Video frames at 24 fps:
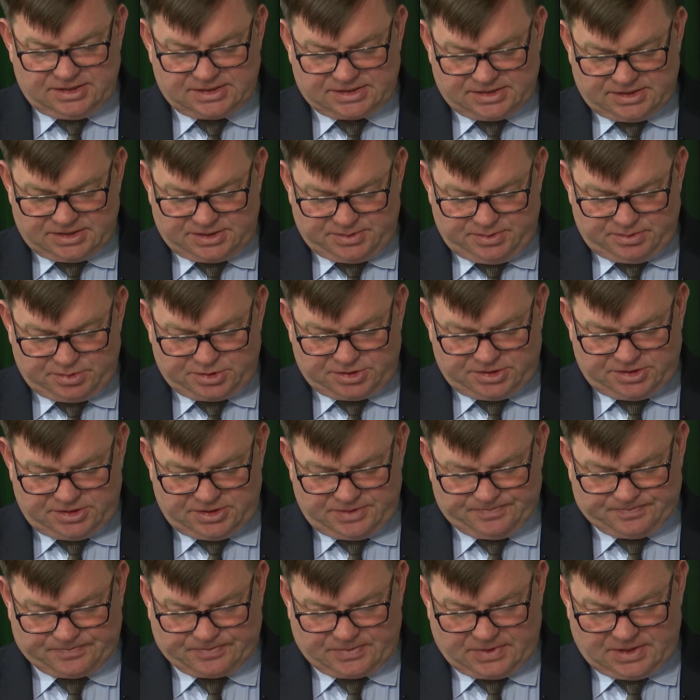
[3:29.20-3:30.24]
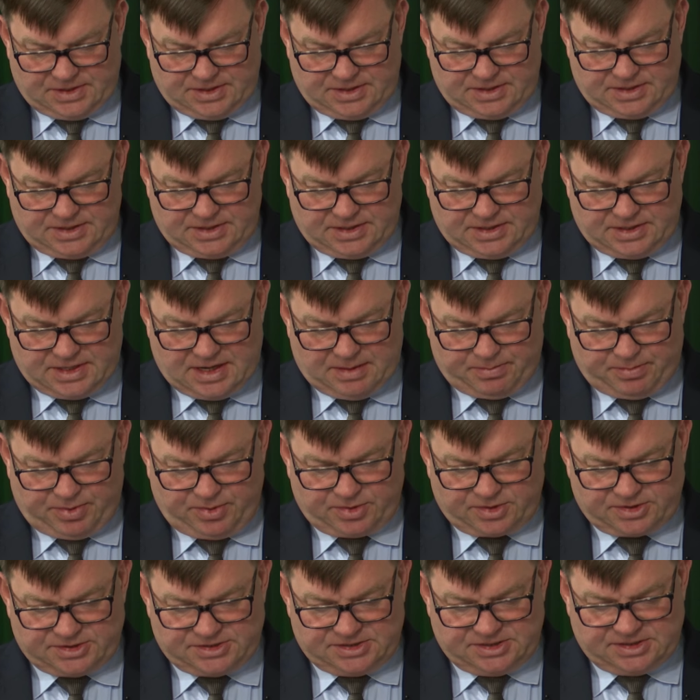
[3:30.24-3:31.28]
jesteśmy przy
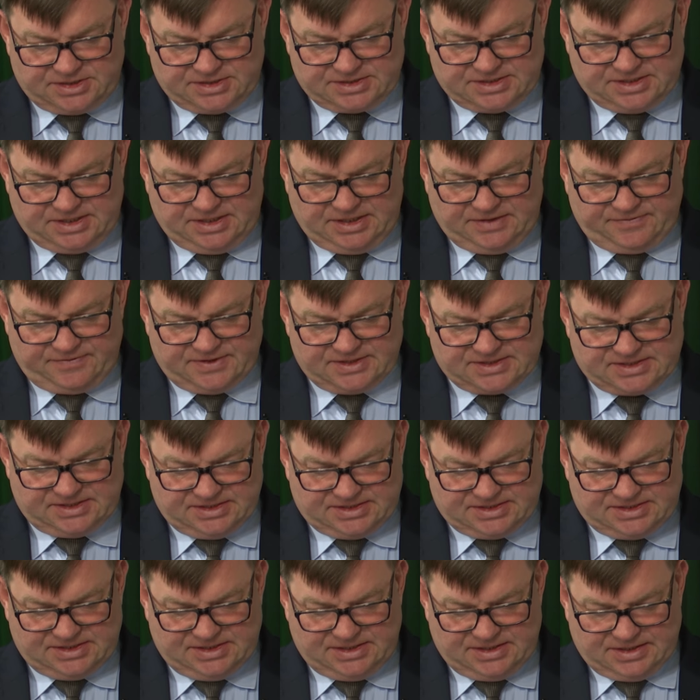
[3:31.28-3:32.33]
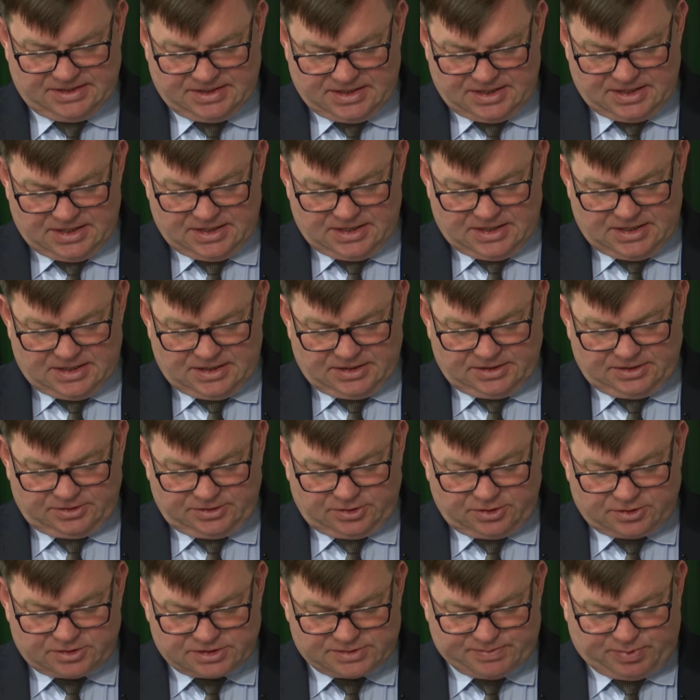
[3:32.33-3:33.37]
raporcie z inwestycji, no
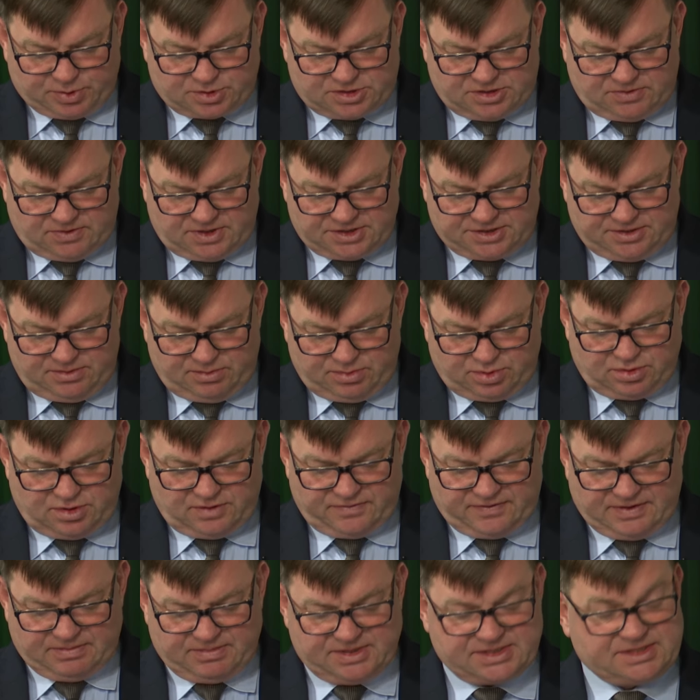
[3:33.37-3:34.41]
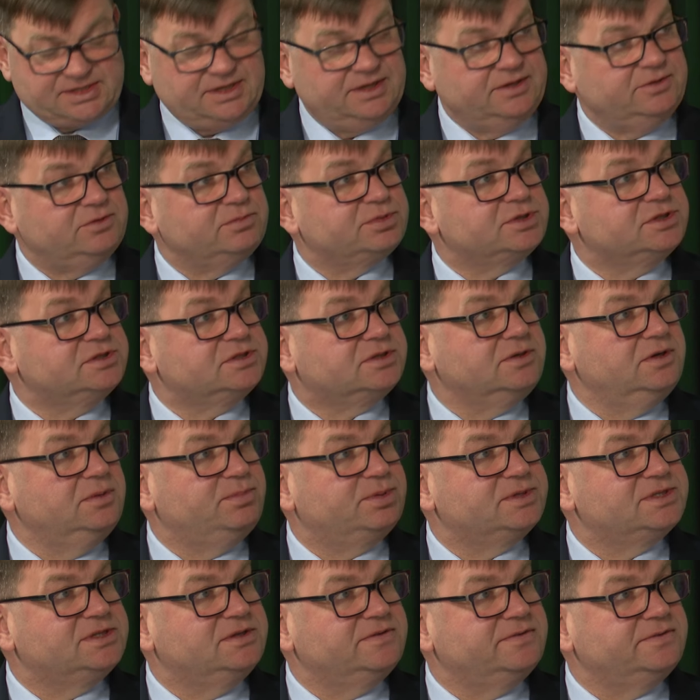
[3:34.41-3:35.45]
to rozpoczęła się budowa basenu przy szkole
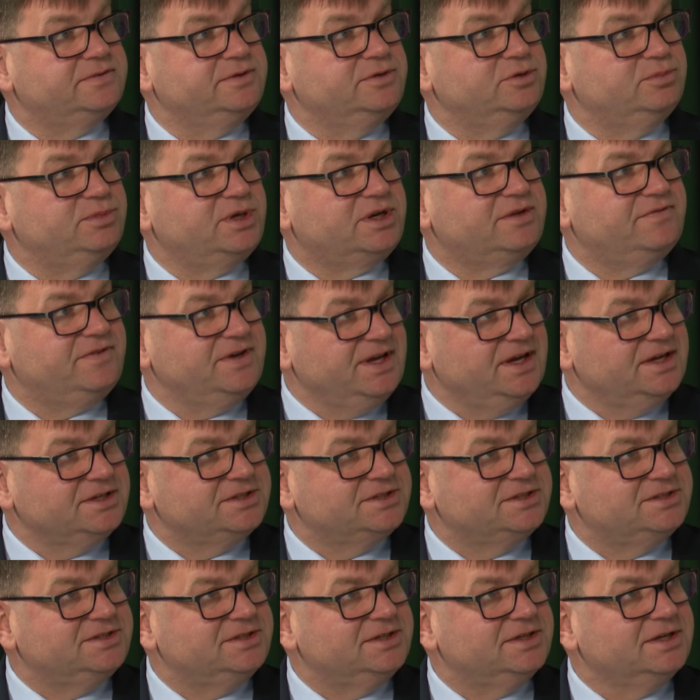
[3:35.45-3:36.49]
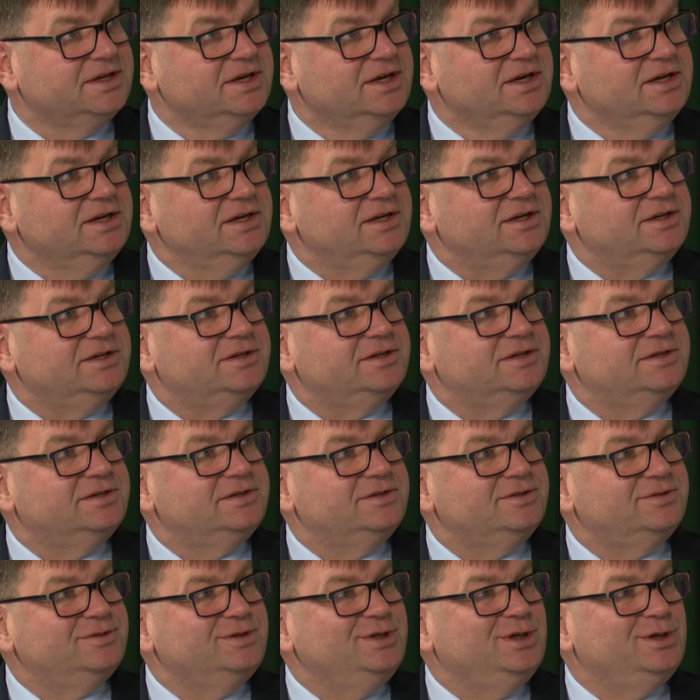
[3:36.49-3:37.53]
podstawowej nr 12. E,
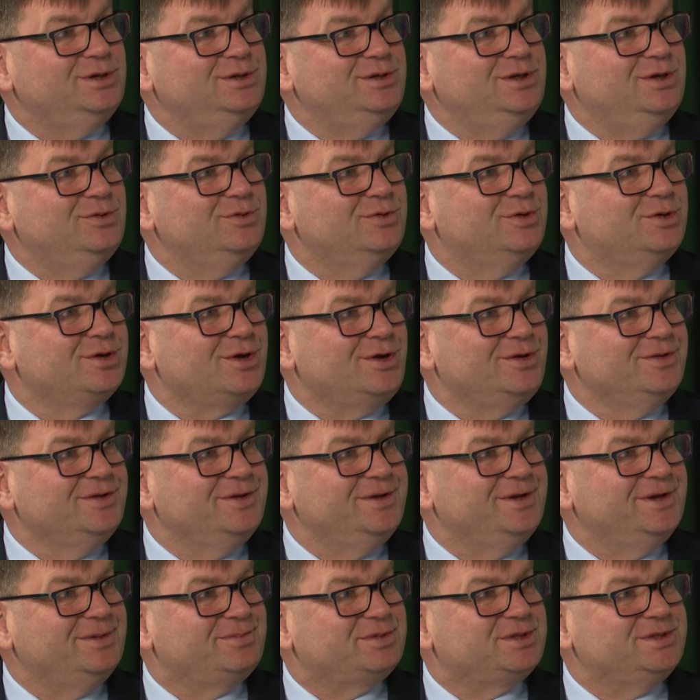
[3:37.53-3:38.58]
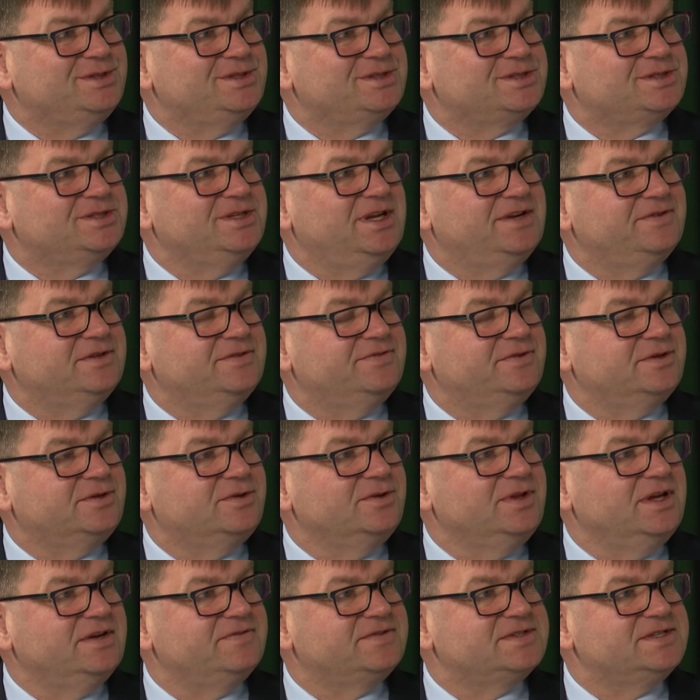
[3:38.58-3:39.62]
no nie, nieuchronnie przecież nawet
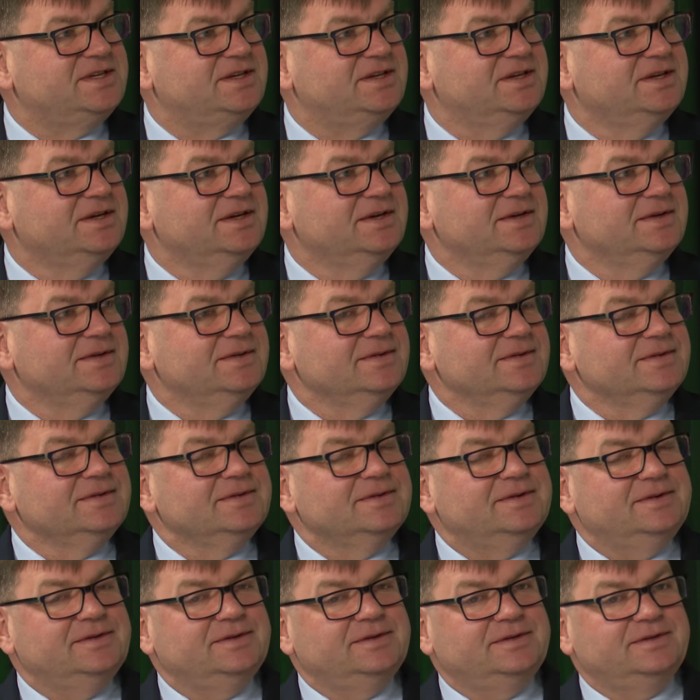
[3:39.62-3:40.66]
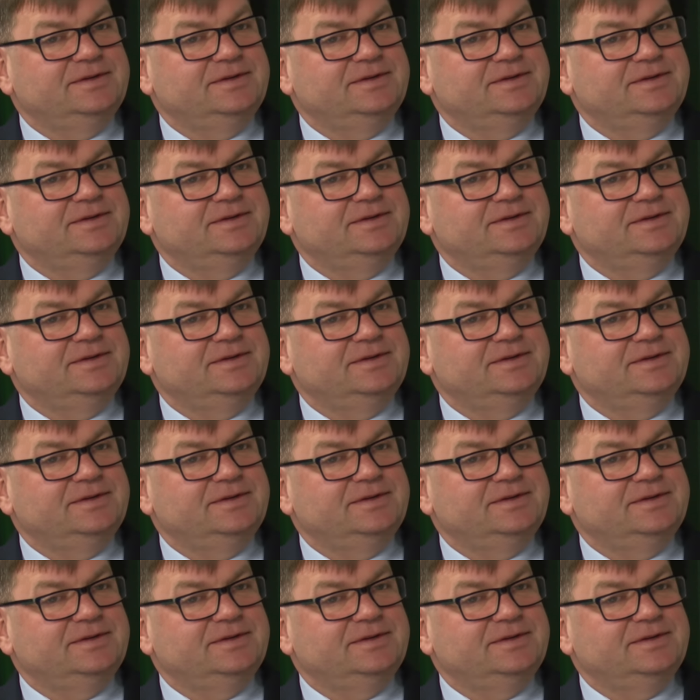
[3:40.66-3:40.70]
wykonawca e,